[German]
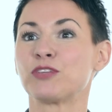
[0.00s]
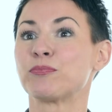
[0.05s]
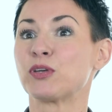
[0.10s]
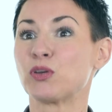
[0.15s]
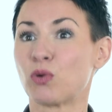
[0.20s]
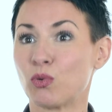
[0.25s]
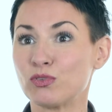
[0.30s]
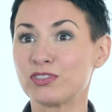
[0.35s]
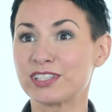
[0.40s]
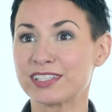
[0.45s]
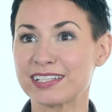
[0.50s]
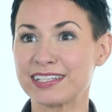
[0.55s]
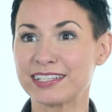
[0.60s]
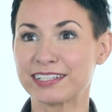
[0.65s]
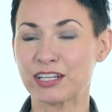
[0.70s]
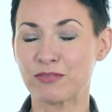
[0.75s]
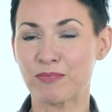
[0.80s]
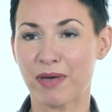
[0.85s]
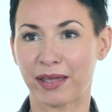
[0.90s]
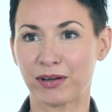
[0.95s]
bin
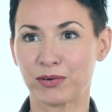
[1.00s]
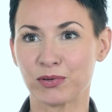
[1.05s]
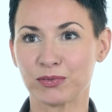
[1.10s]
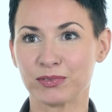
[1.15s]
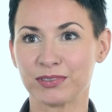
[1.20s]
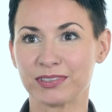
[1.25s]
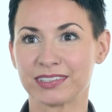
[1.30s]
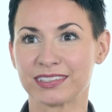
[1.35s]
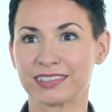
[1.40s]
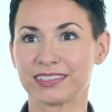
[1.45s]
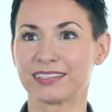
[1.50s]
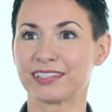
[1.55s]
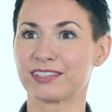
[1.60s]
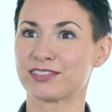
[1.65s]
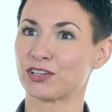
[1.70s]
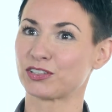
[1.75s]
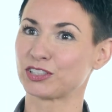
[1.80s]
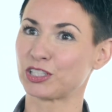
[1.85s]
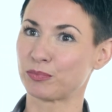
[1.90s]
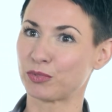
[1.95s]
grundsätzlich der Meinung,
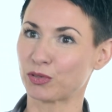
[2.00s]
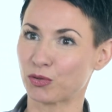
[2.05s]
dass auch der